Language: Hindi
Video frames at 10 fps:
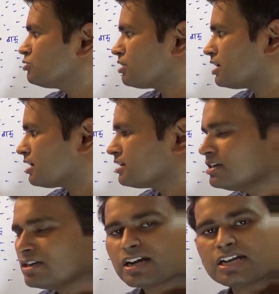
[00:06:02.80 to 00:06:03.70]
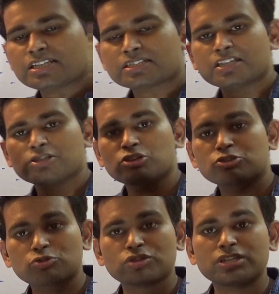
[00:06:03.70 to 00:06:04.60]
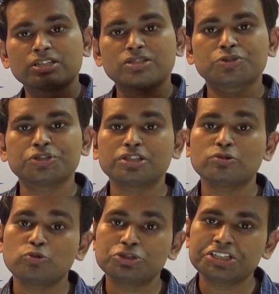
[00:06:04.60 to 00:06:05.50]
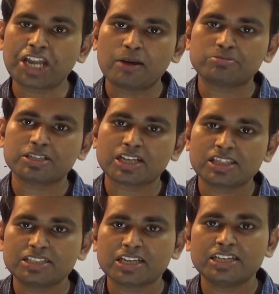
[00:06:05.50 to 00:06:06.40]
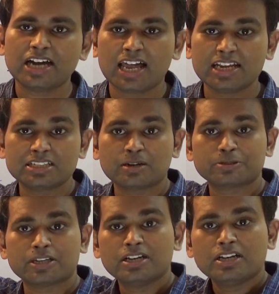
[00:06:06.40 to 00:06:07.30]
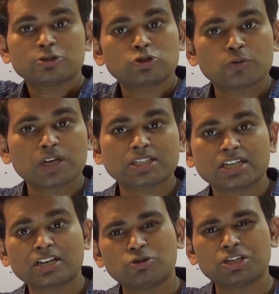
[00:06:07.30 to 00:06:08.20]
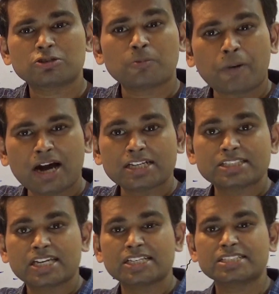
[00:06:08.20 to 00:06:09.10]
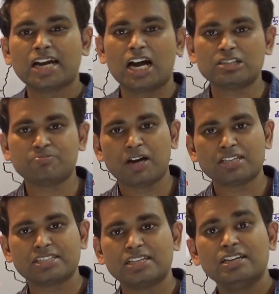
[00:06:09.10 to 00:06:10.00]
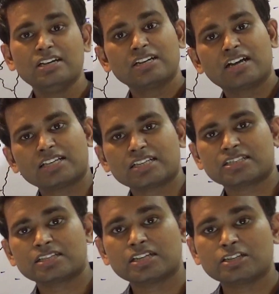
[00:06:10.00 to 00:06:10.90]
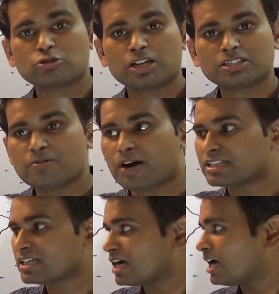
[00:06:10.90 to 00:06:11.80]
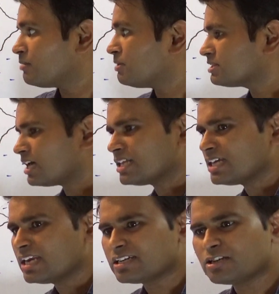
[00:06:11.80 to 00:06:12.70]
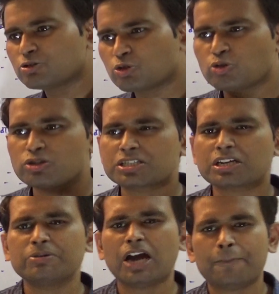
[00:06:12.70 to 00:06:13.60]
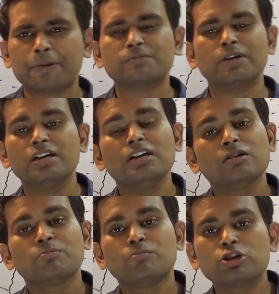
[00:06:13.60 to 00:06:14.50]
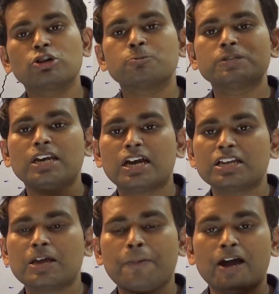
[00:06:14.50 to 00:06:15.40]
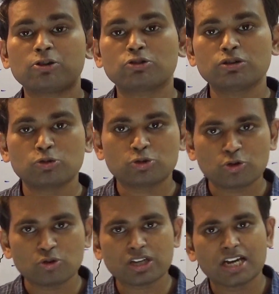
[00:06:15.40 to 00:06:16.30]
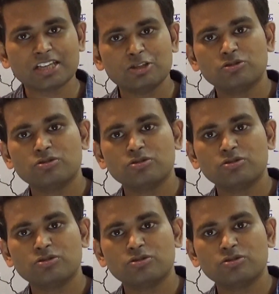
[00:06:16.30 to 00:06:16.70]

जो कह सकते हैं तो युद्ध की स्थिति थी उसी टाइम से चलती चली आ रही जब से सोवियत संघ के 1922-23 के आसपास से कह सकते थे कि थोड़ा सा विवाद का कारण बनता रहा था लेकिन ये दोनों देश कभी आपस में मुख्य रूप से लड़ नहीं पाए क्योंकि वो दोनों क्या थे